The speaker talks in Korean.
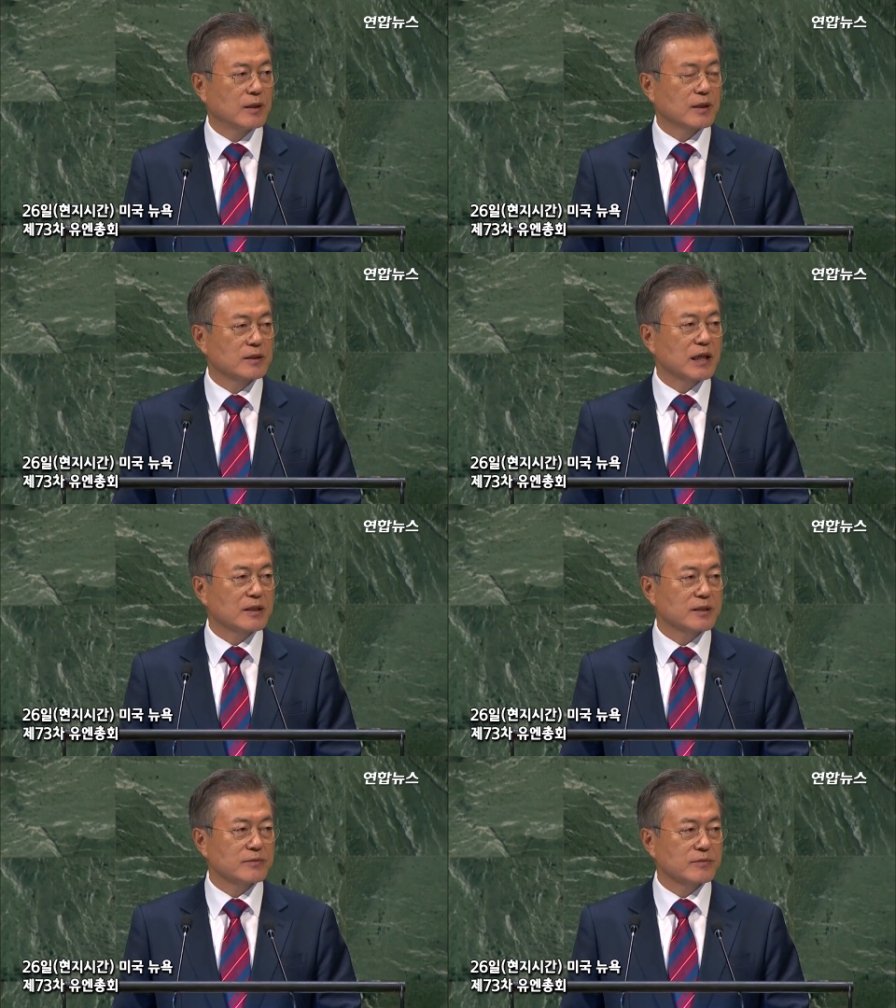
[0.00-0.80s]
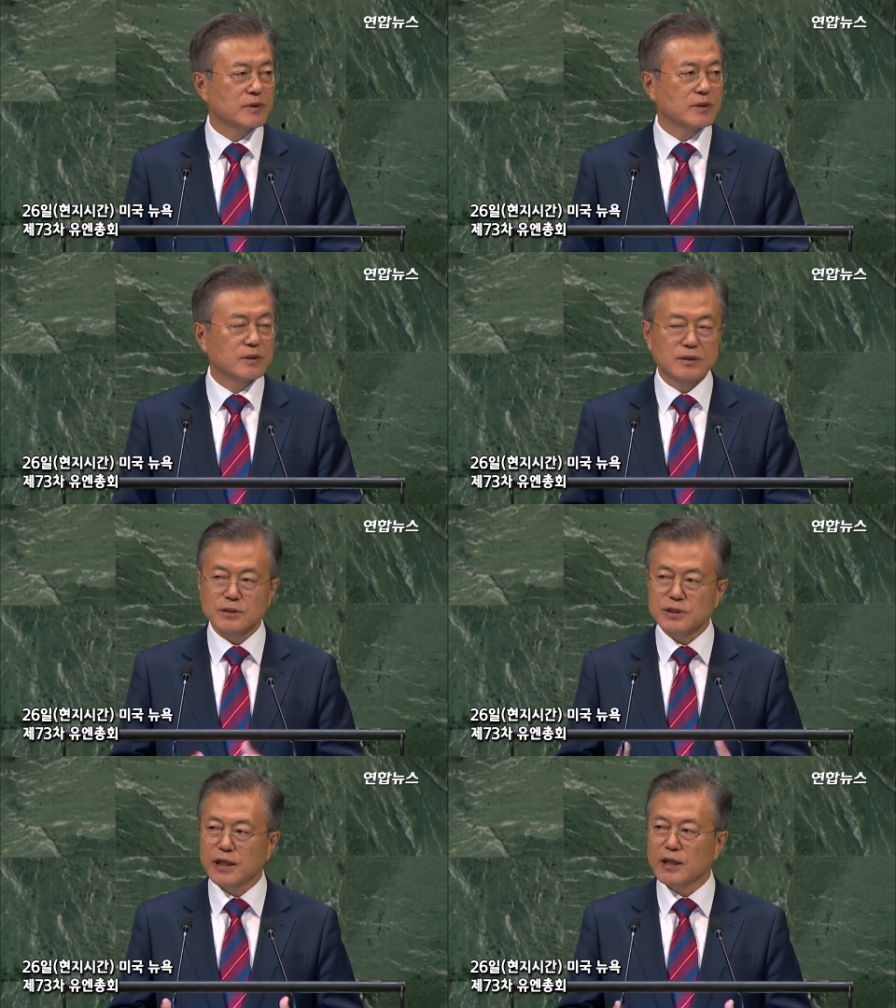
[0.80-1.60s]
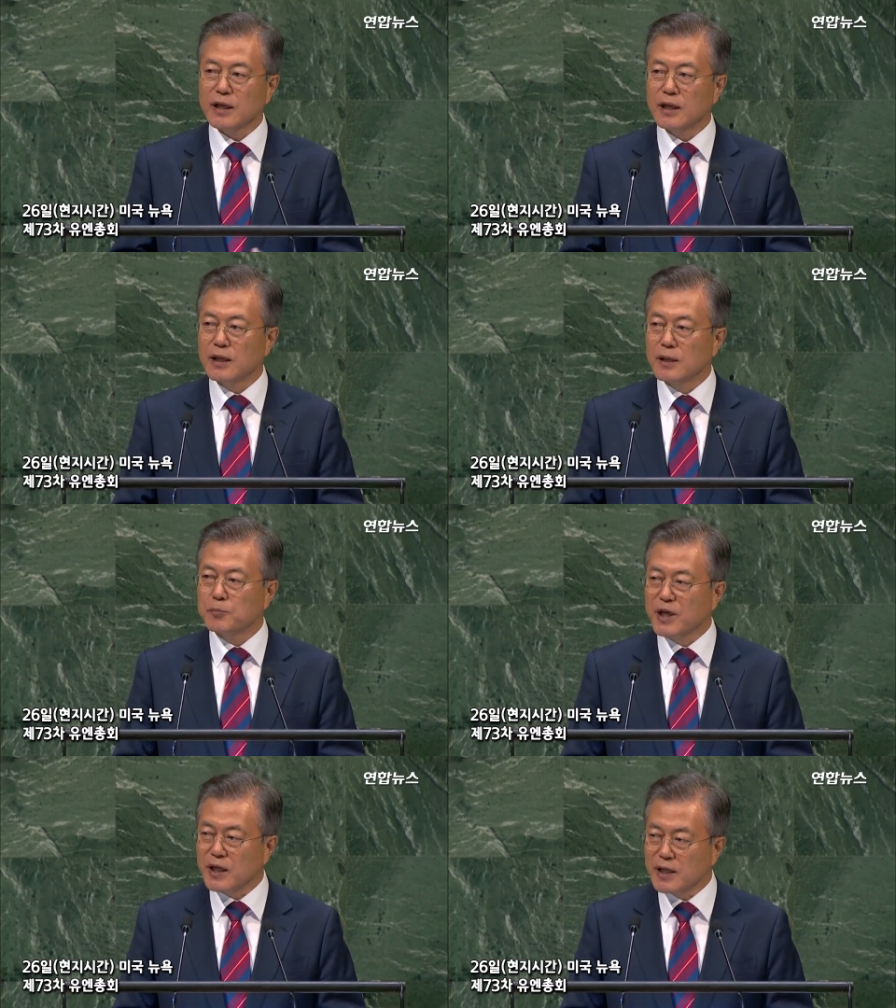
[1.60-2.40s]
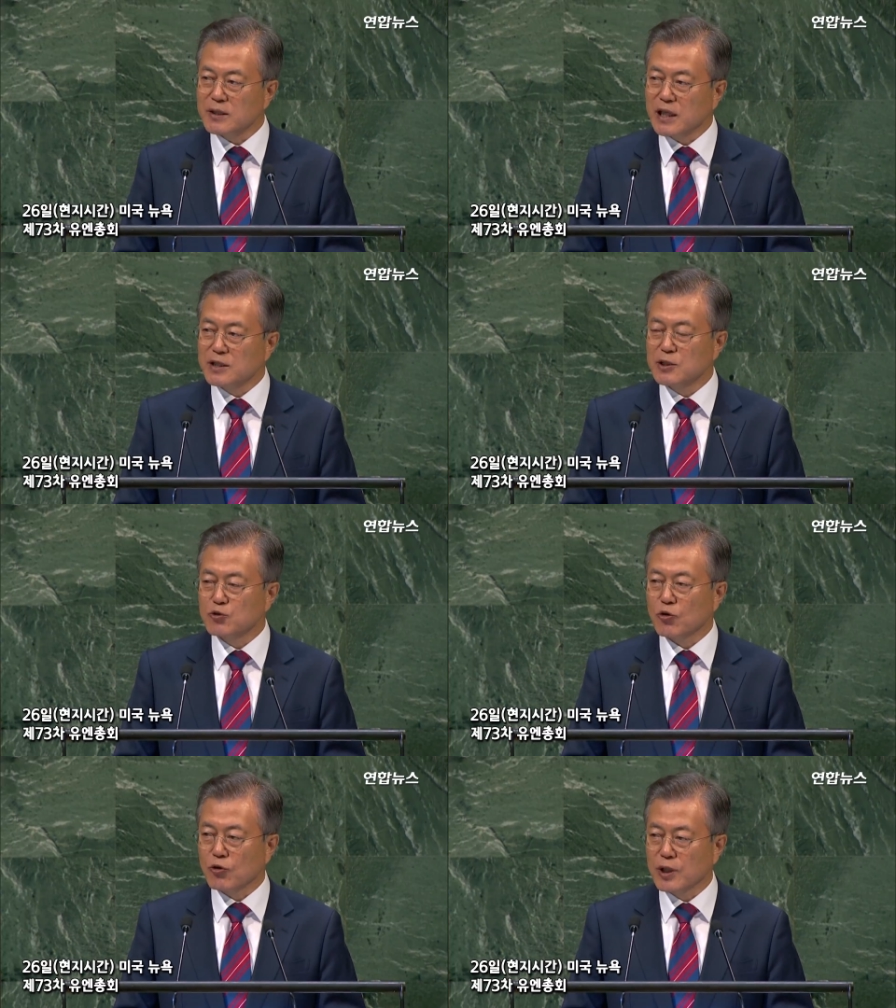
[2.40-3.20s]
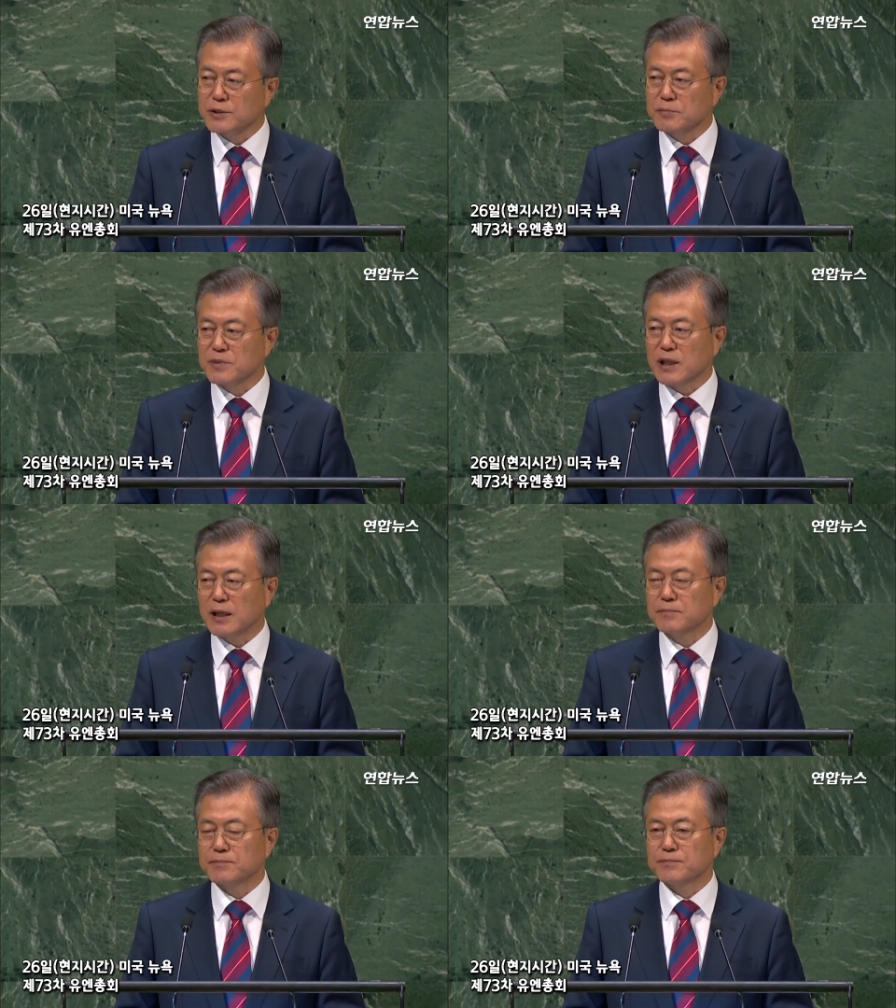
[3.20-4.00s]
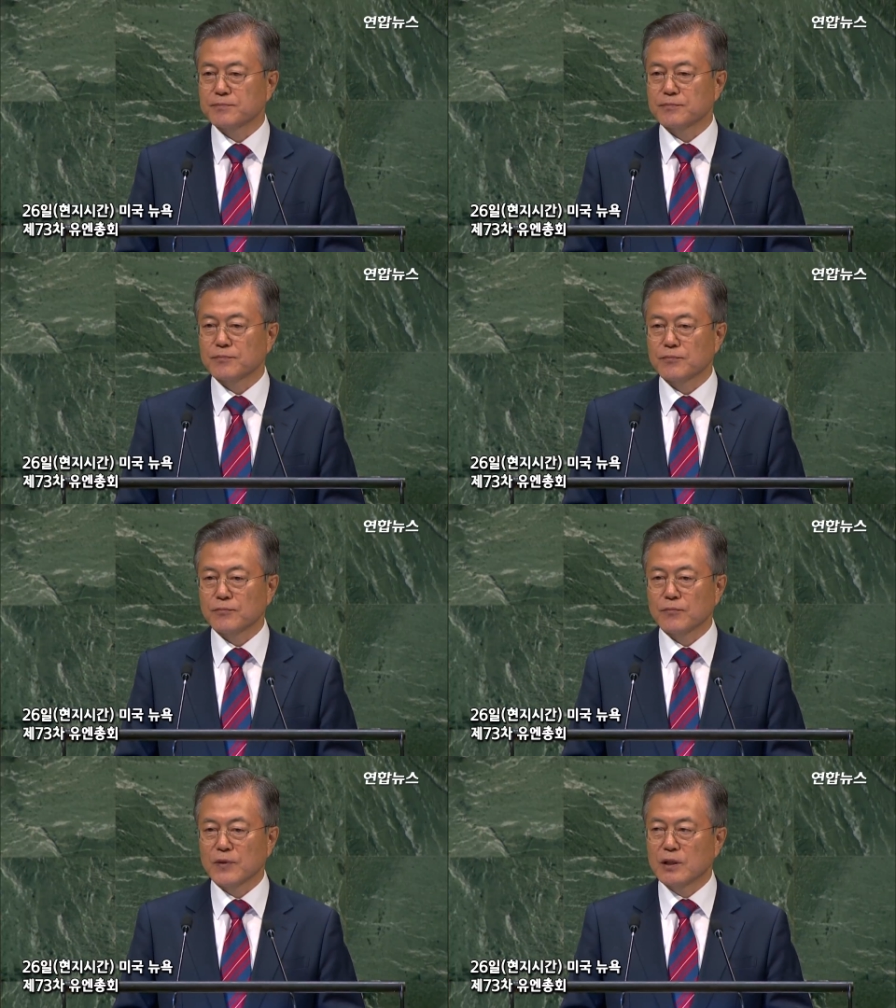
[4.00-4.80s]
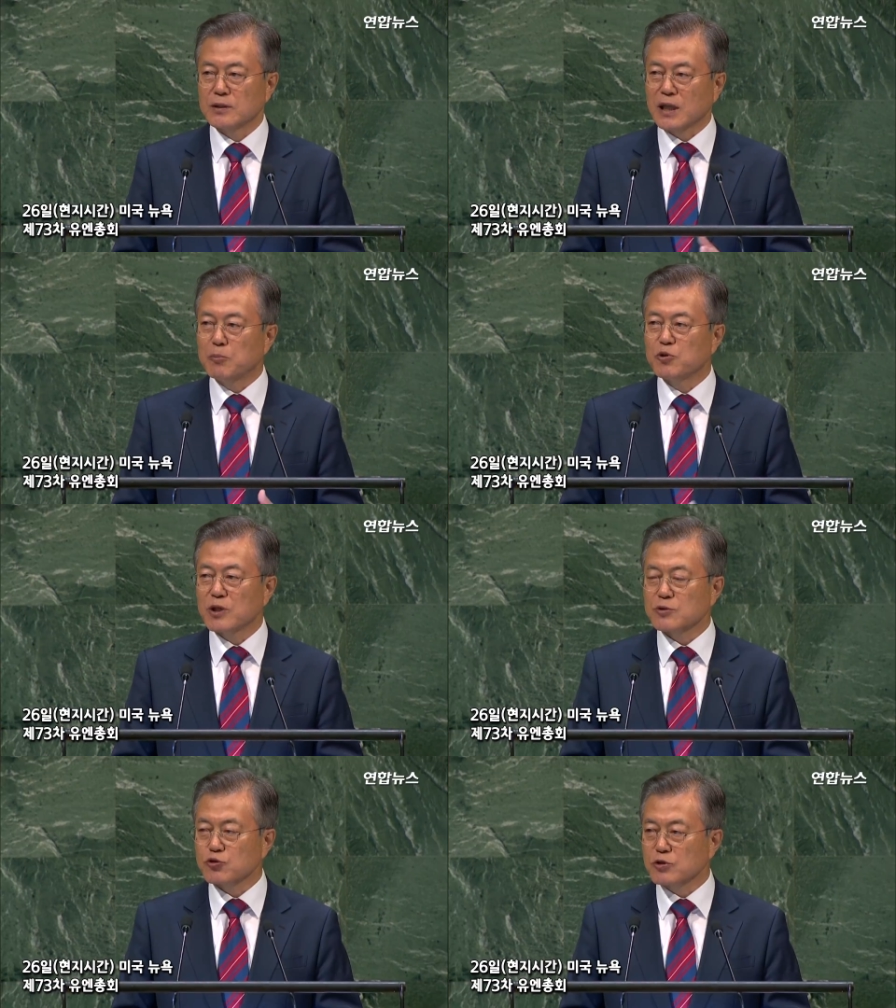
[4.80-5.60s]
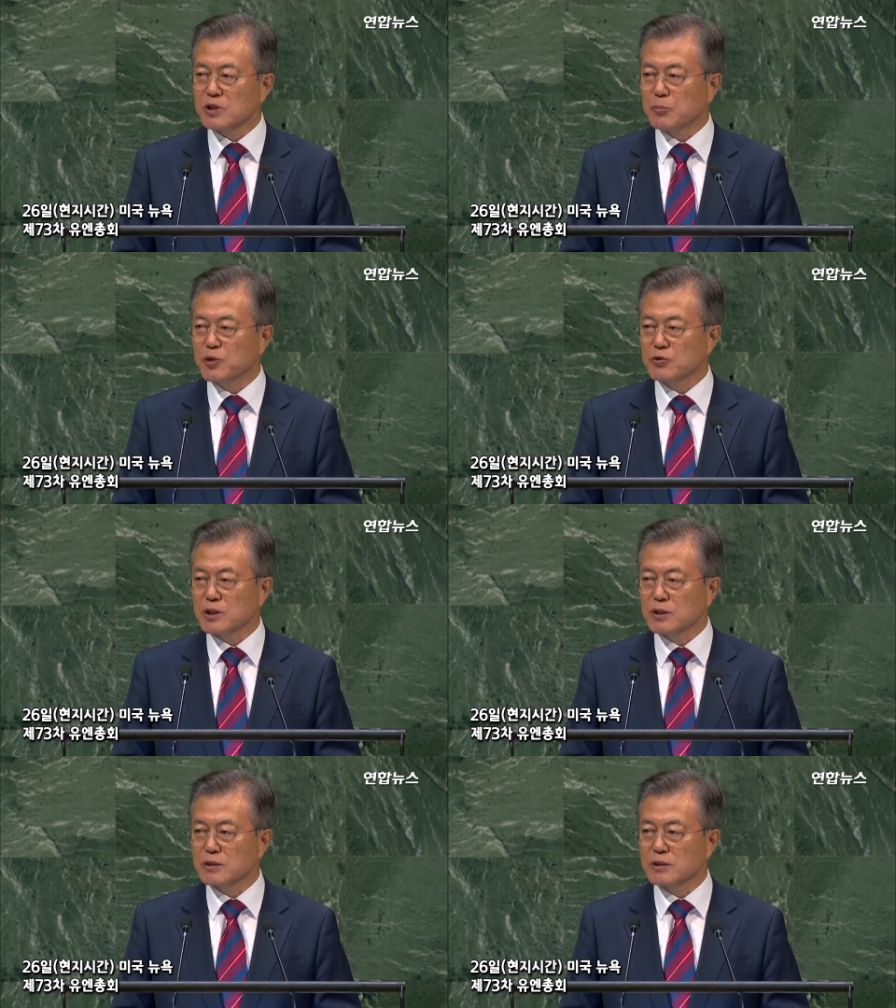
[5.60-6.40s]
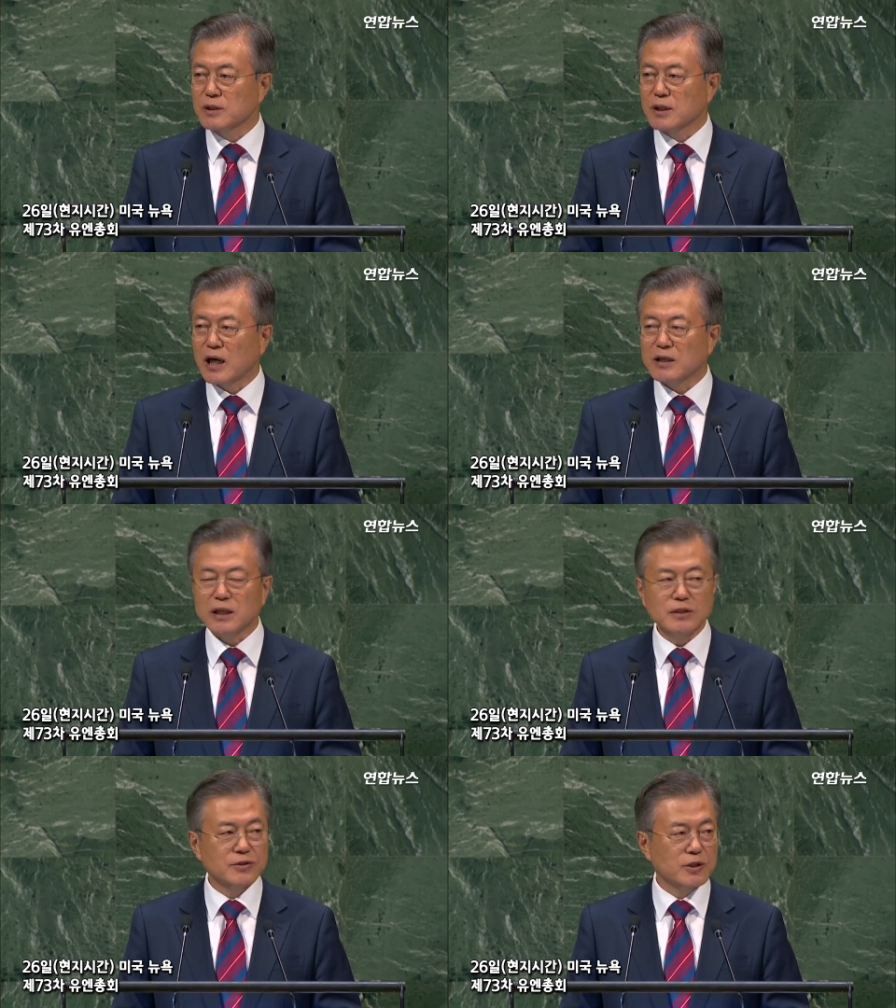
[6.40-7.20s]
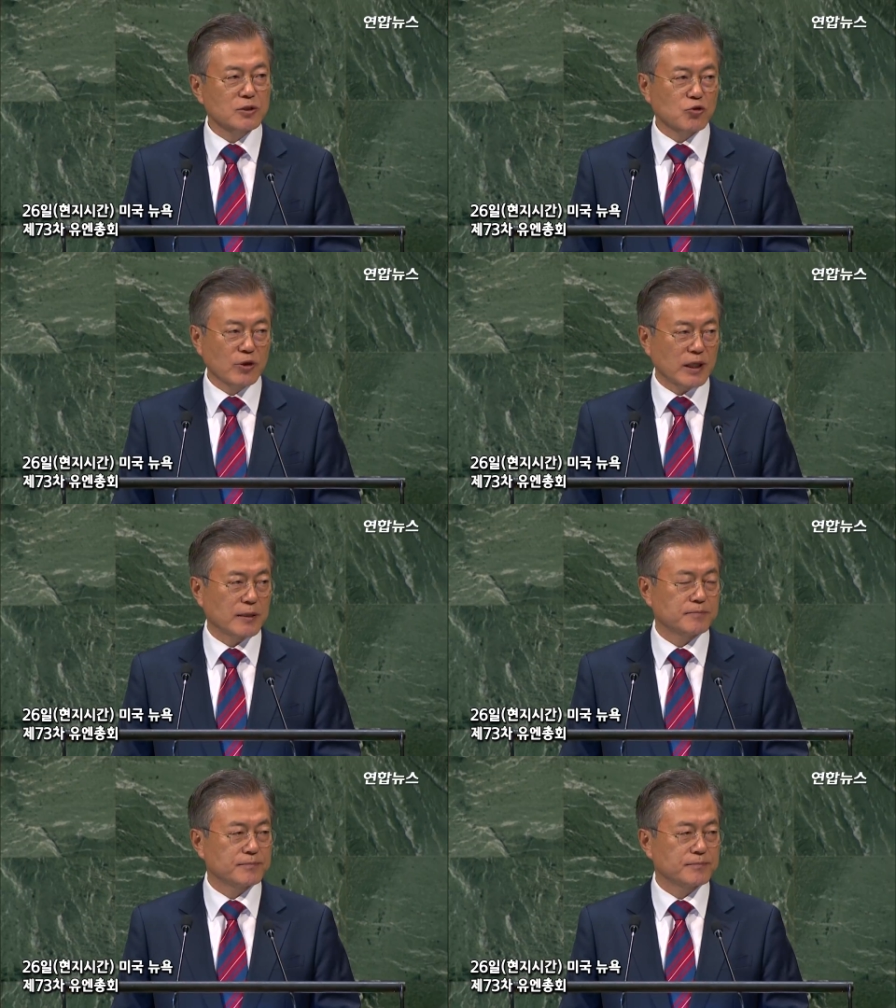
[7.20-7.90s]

그날은 세계 평화의 날이기도 했습니다. 남북의 수석 대표들은 각각 연설을 통해